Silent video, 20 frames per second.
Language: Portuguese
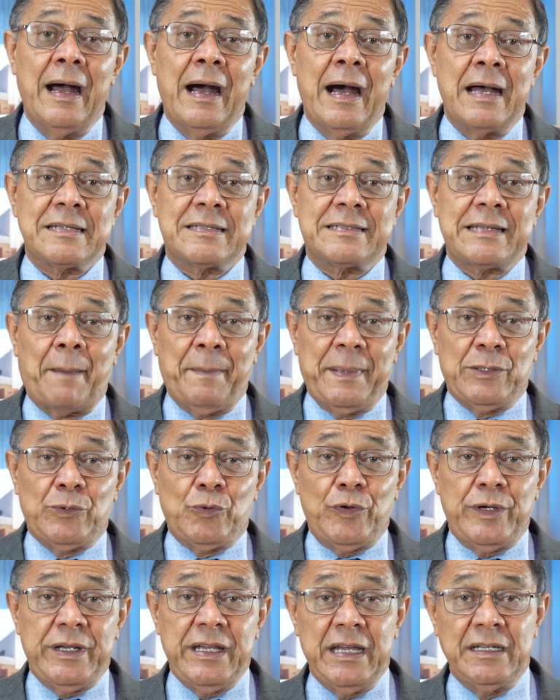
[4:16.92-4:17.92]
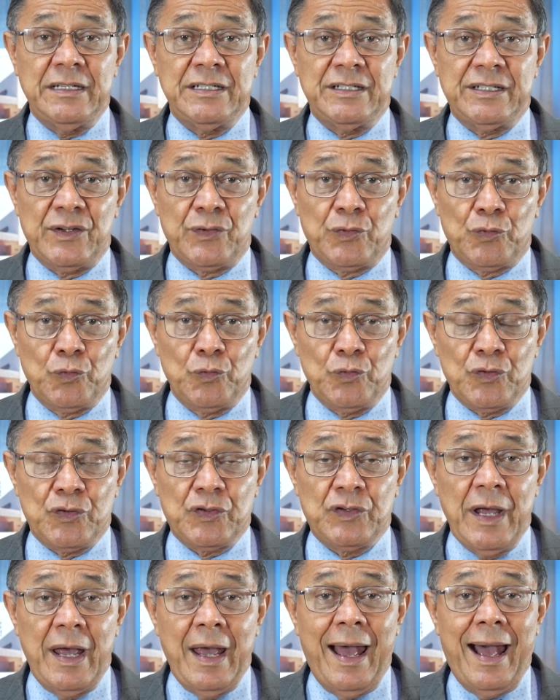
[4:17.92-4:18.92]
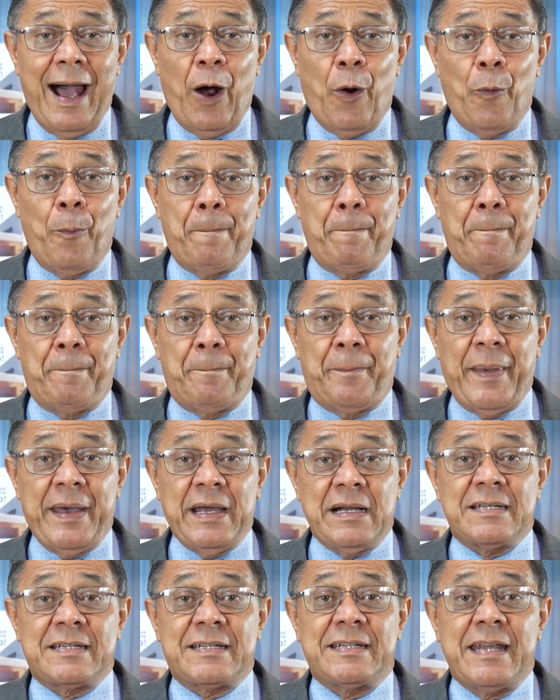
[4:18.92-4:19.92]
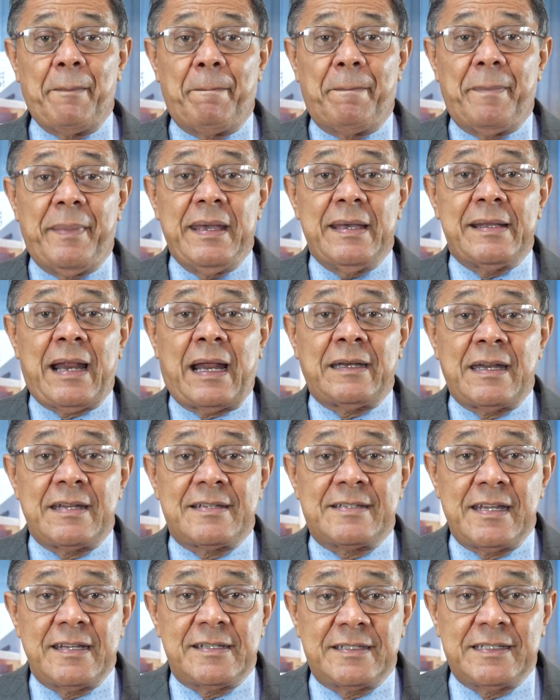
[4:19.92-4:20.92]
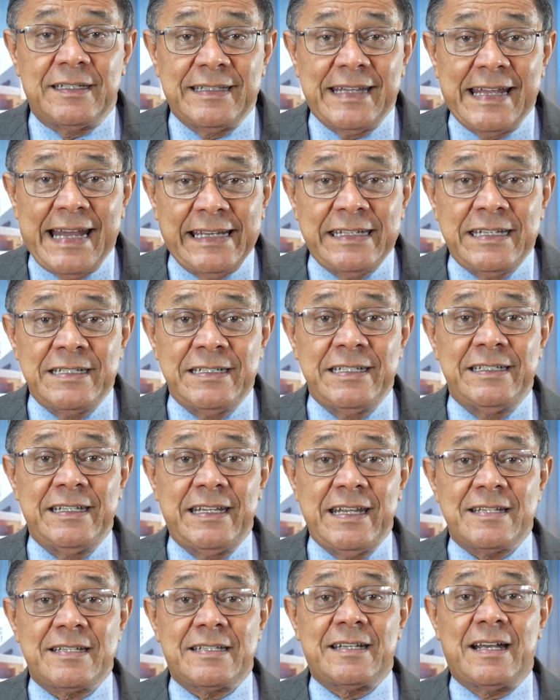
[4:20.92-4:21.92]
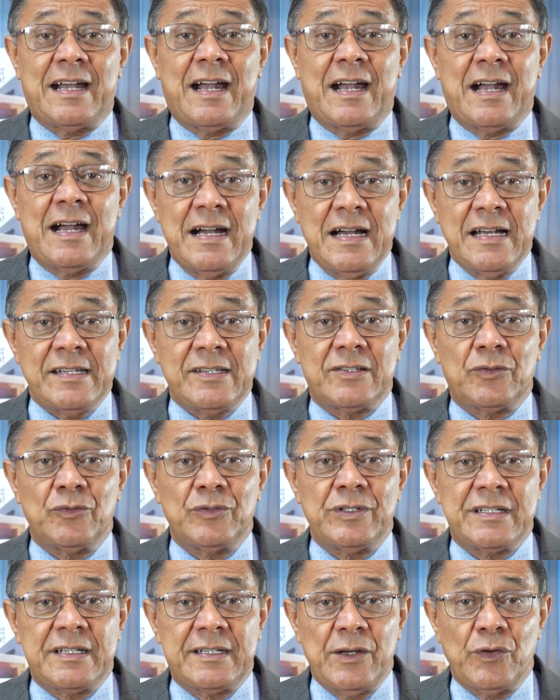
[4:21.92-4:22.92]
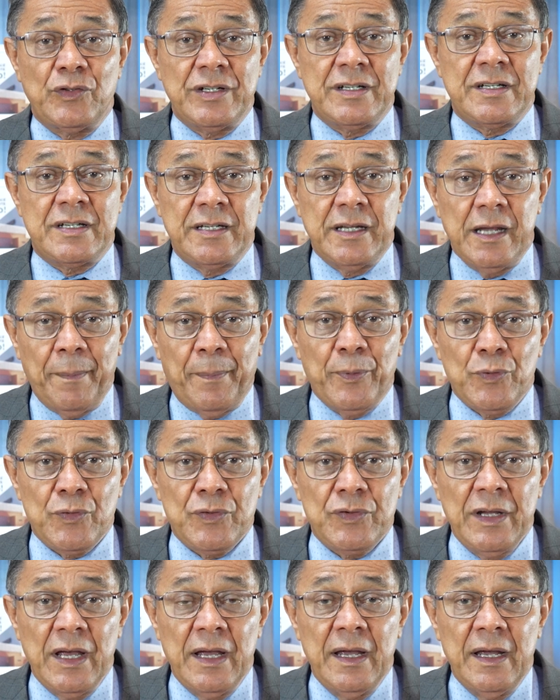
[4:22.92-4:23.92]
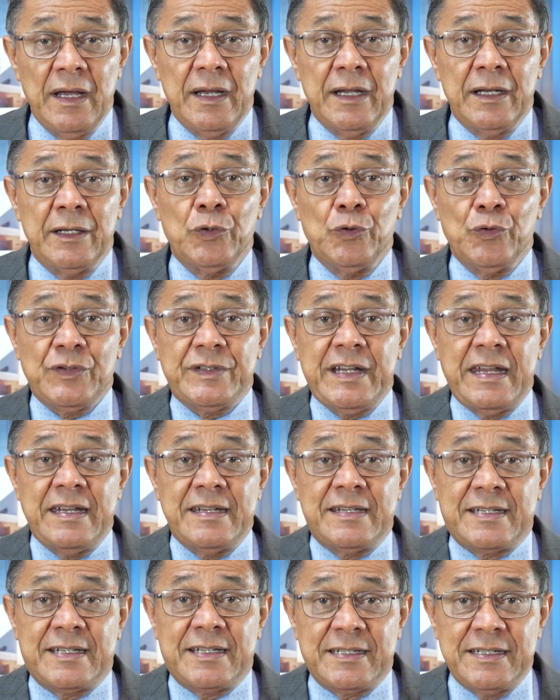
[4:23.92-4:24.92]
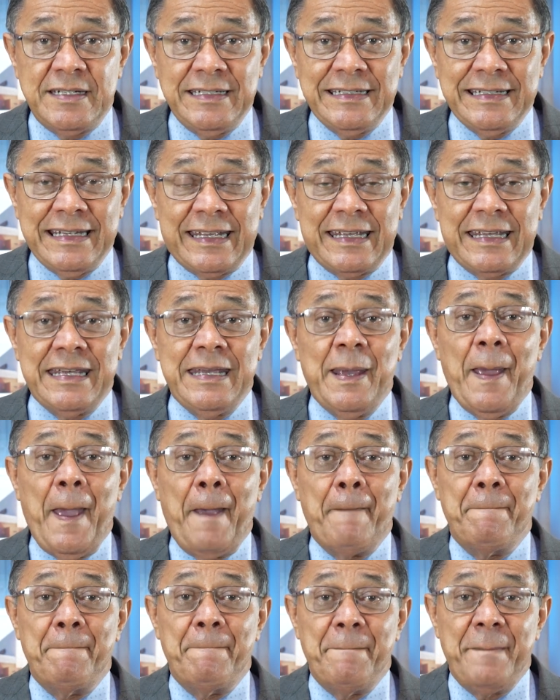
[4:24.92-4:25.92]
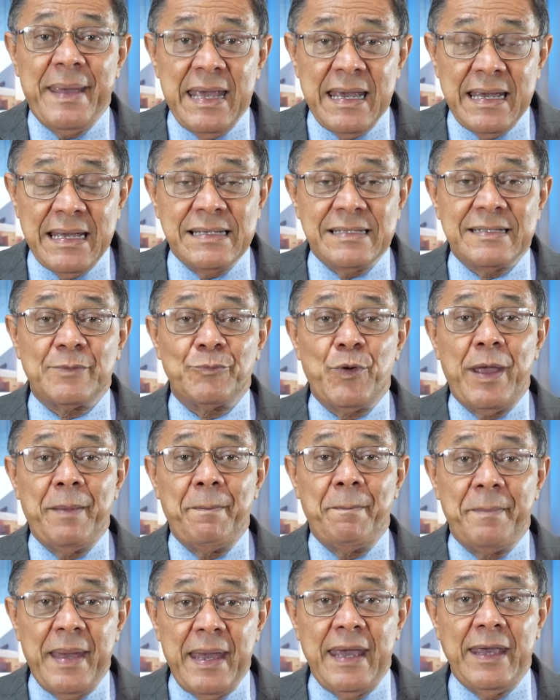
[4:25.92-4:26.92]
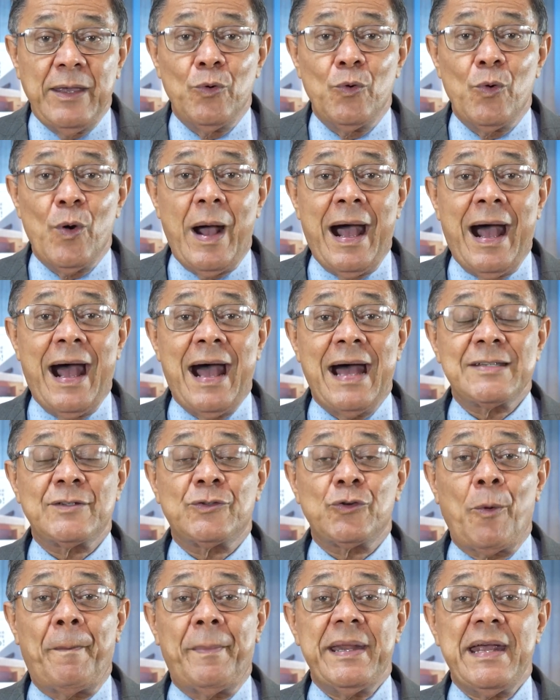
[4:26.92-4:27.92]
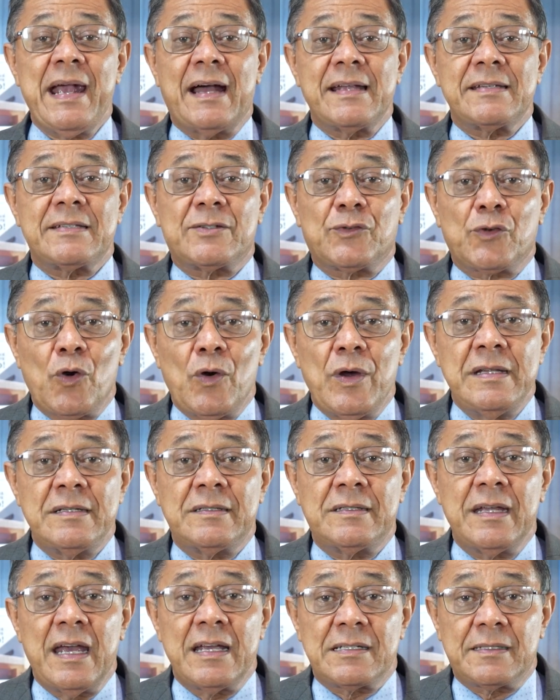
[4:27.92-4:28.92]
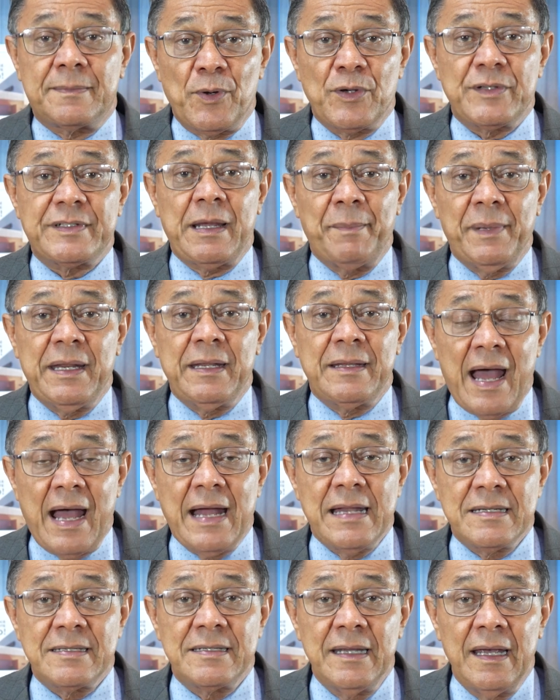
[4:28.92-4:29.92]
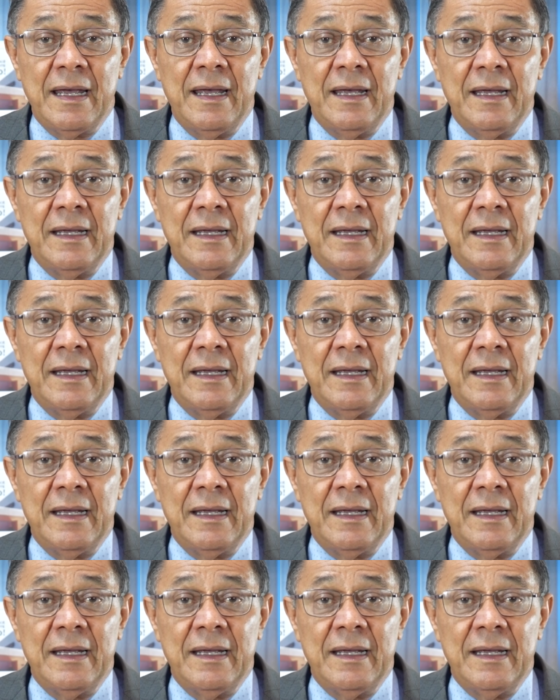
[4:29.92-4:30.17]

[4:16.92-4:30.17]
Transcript: A sabedoria de Jesus, ao perceber a necessidade de descanso de seus discípulos, nos ensina que, mesmo em meio às obrigações e responsabilidades,